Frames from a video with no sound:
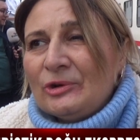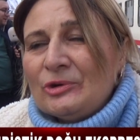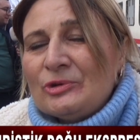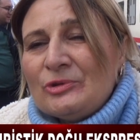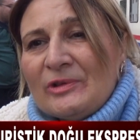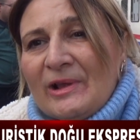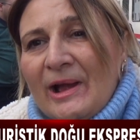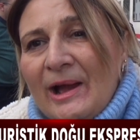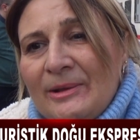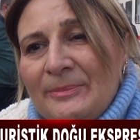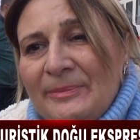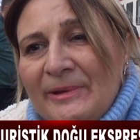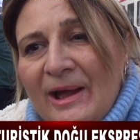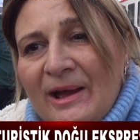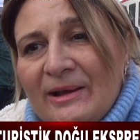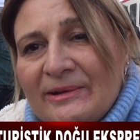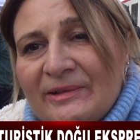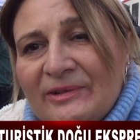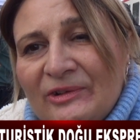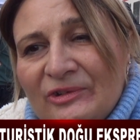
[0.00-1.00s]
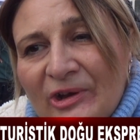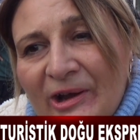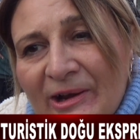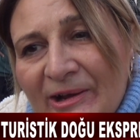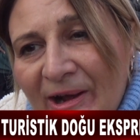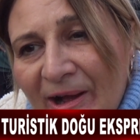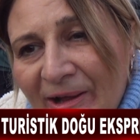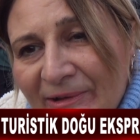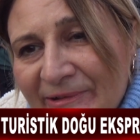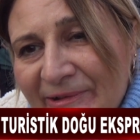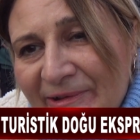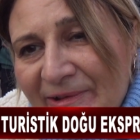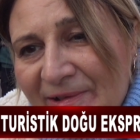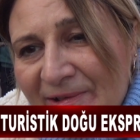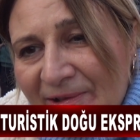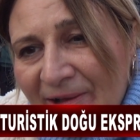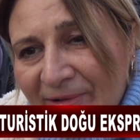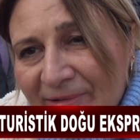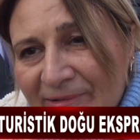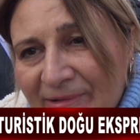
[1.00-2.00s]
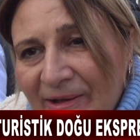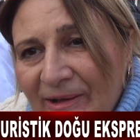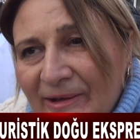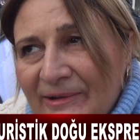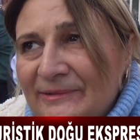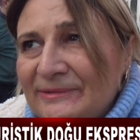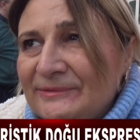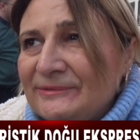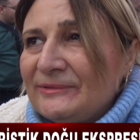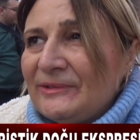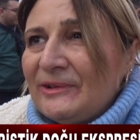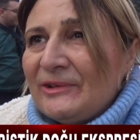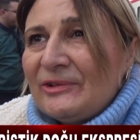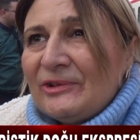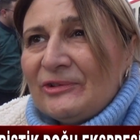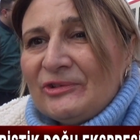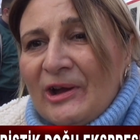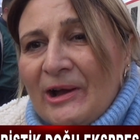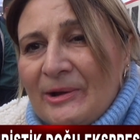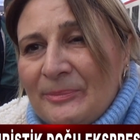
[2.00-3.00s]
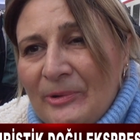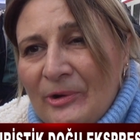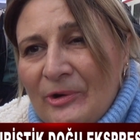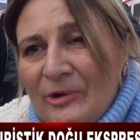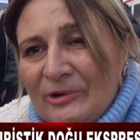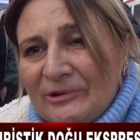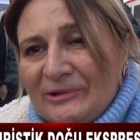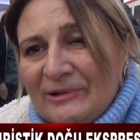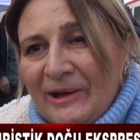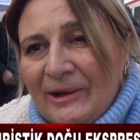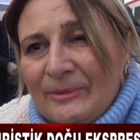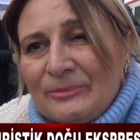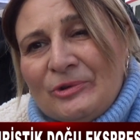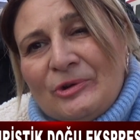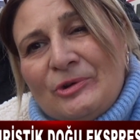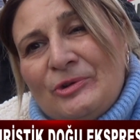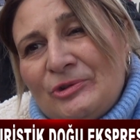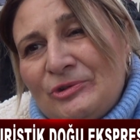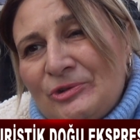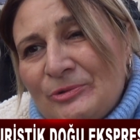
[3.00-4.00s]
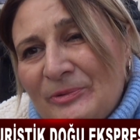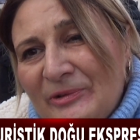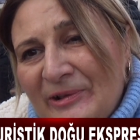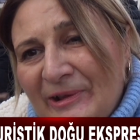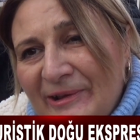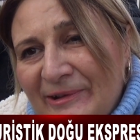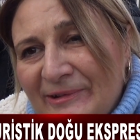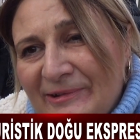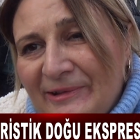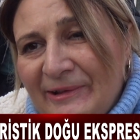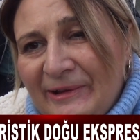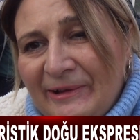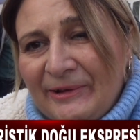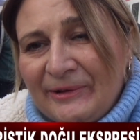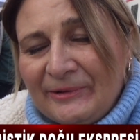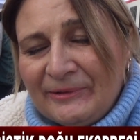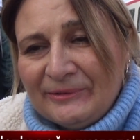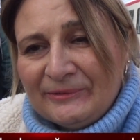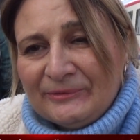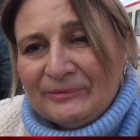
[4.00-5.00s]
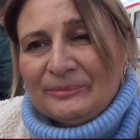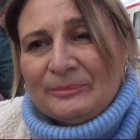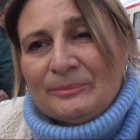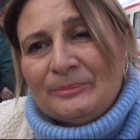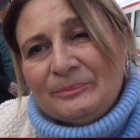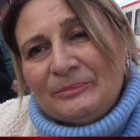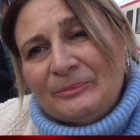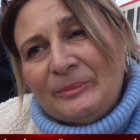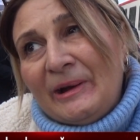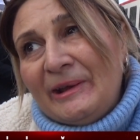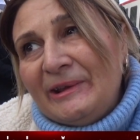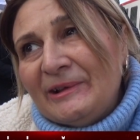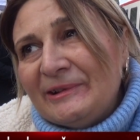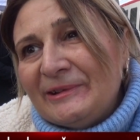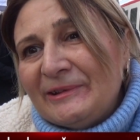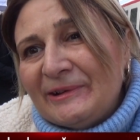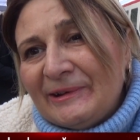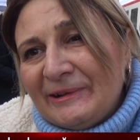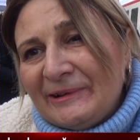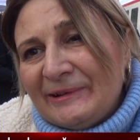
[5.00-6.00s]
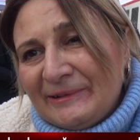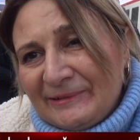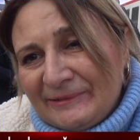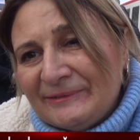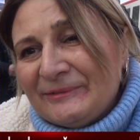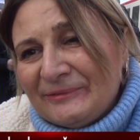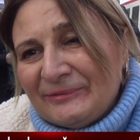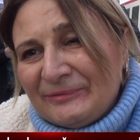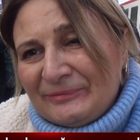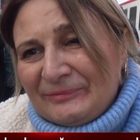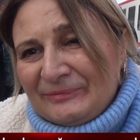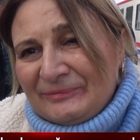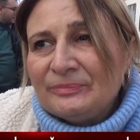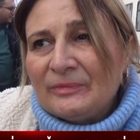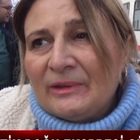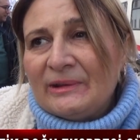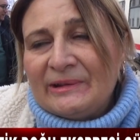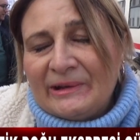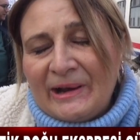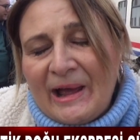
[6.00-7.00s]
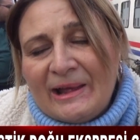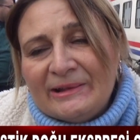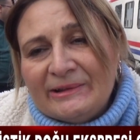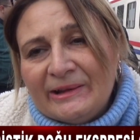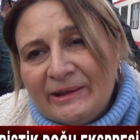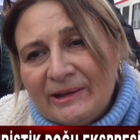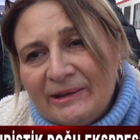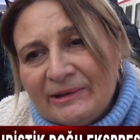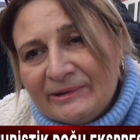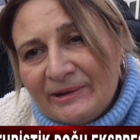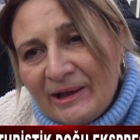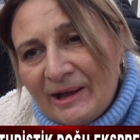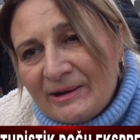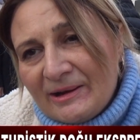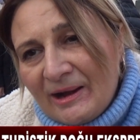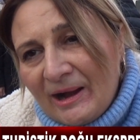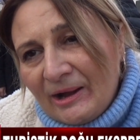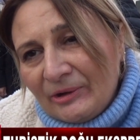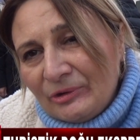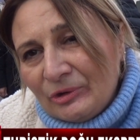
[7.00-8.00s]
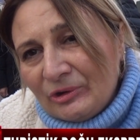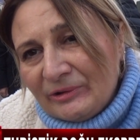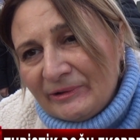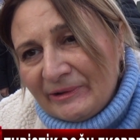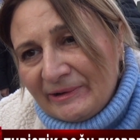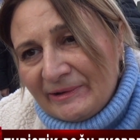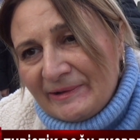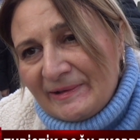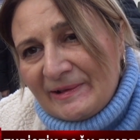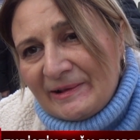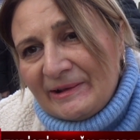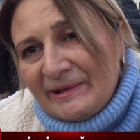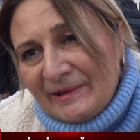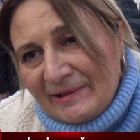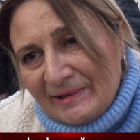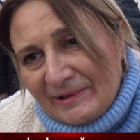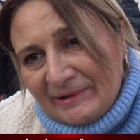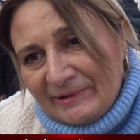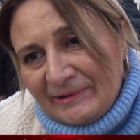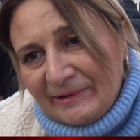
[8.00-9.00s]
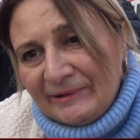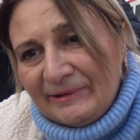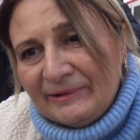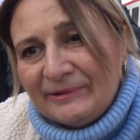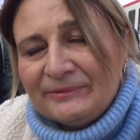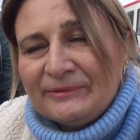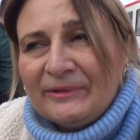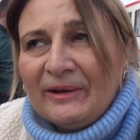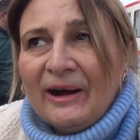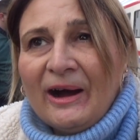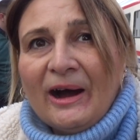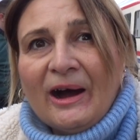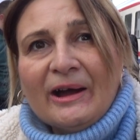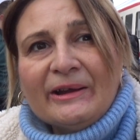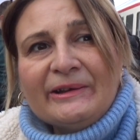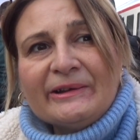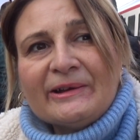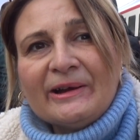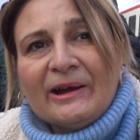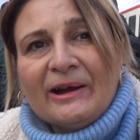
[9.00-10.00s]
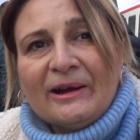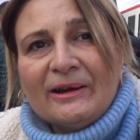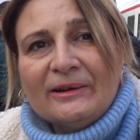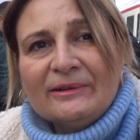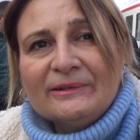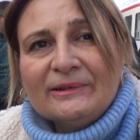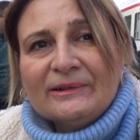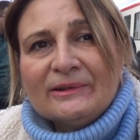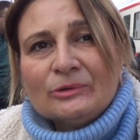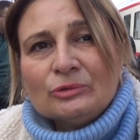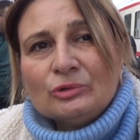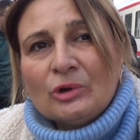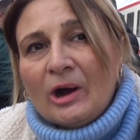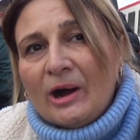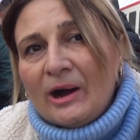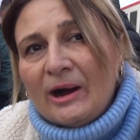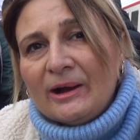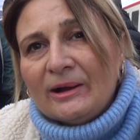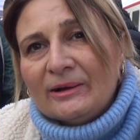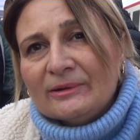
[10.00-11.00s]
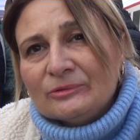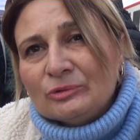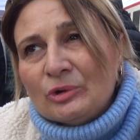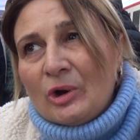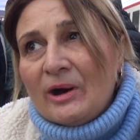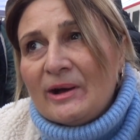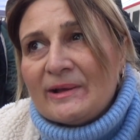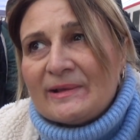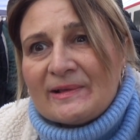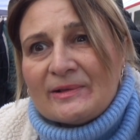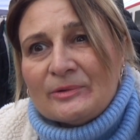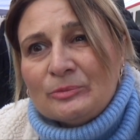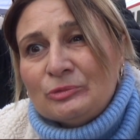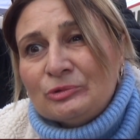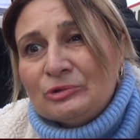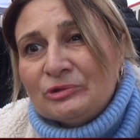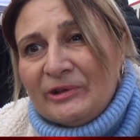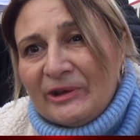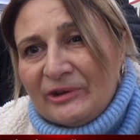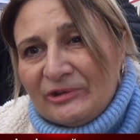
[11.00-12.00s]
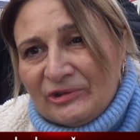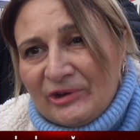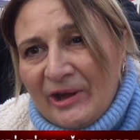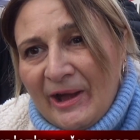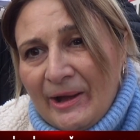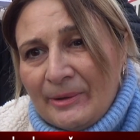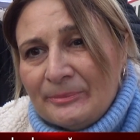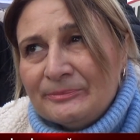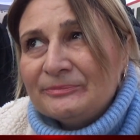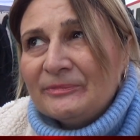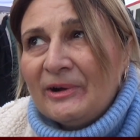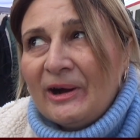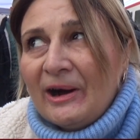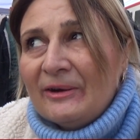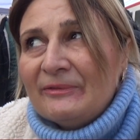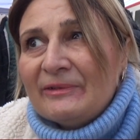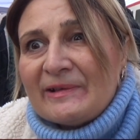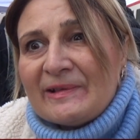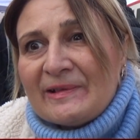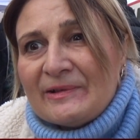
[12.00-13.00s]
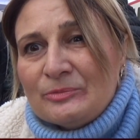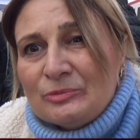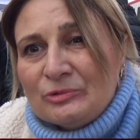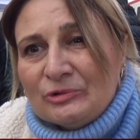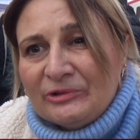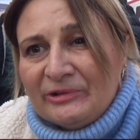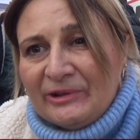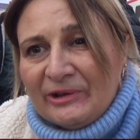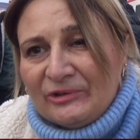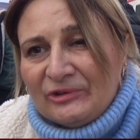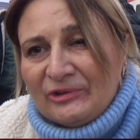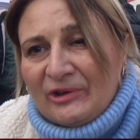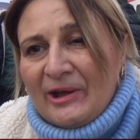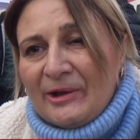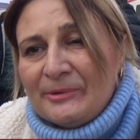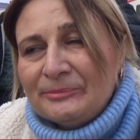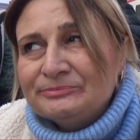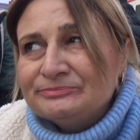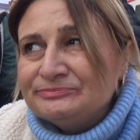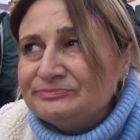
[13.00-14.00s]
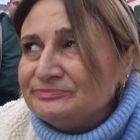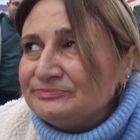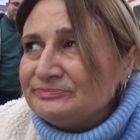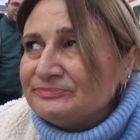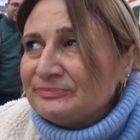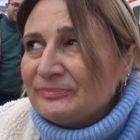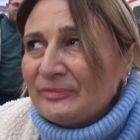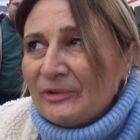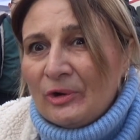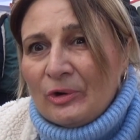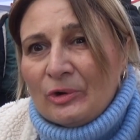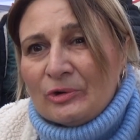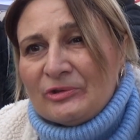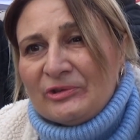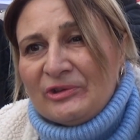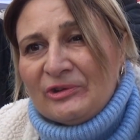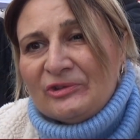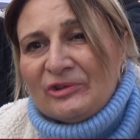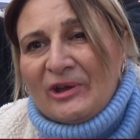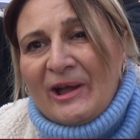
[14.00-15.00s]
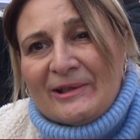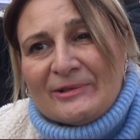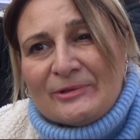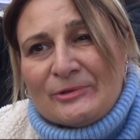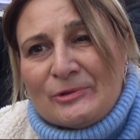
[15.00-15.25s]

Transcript: çok güzel bir yer. Sıcak Sıcakkanlı insanlar, sıcak bir ortam. Çok hoşumuza Bayıldık. Trende gelirken kanyonlarınızı izledik. Harika. Doğa, doğası muhteşem. Havası muhteşem. Oksijen